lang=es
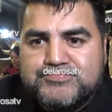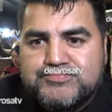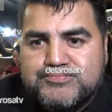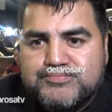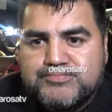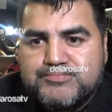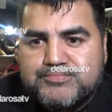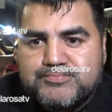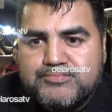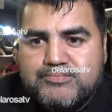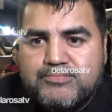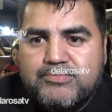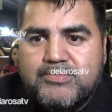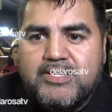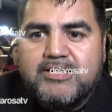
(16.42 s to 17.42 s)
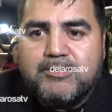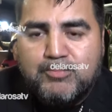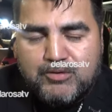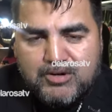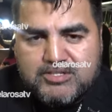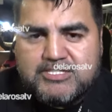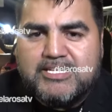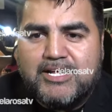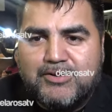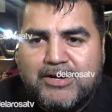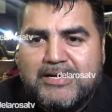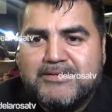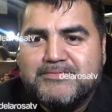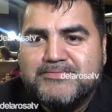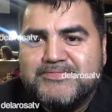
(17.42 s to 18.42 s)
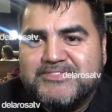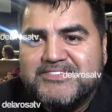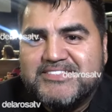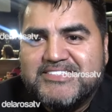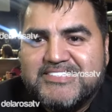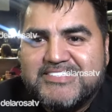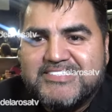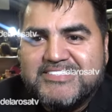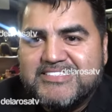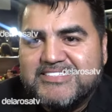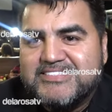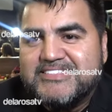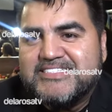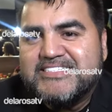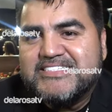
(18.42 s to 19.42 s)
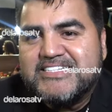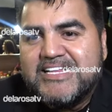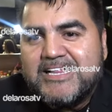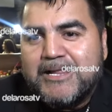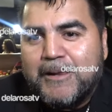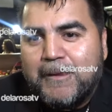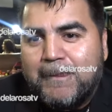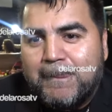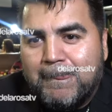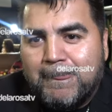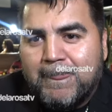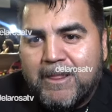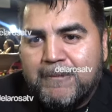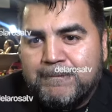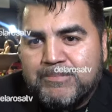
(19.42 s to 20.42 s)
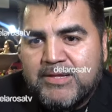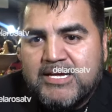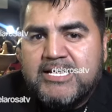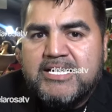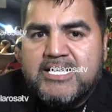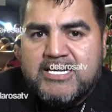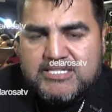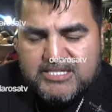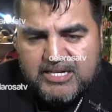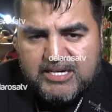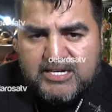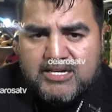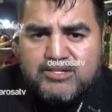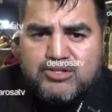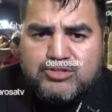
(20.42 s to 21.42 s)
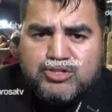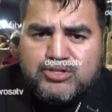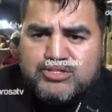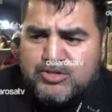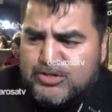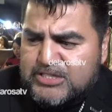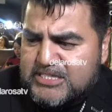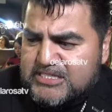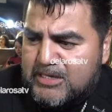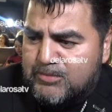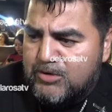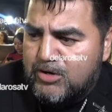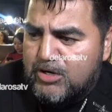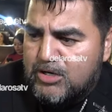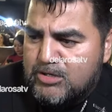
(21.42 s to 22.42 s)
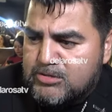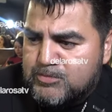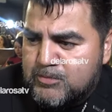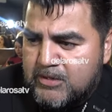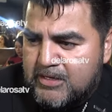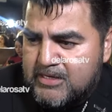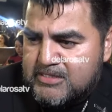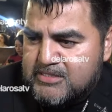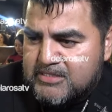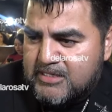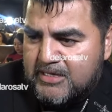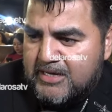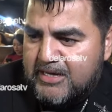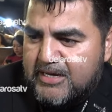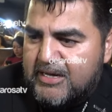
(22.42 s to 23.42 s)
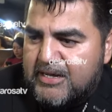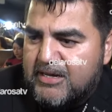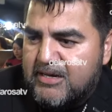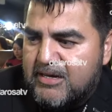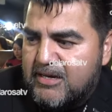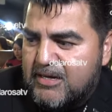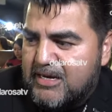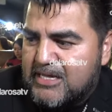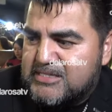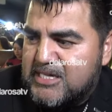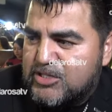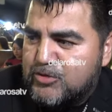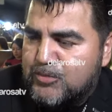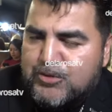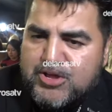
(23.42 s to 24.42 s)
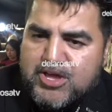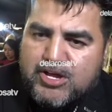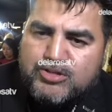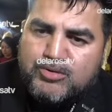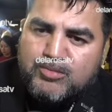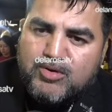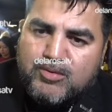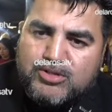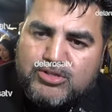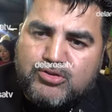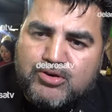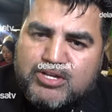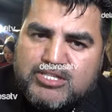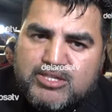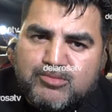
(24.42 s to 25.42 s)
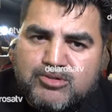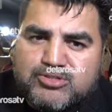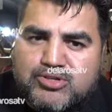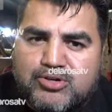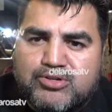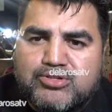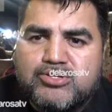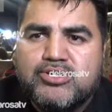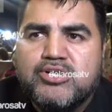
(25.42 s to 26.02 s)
Puro Sinaloa. Puro Sinaloa. Oye, ¿tienes música también? Sí, nosotros ahorita estamos este, lanzando un proyecto muy bonito que hicimos con,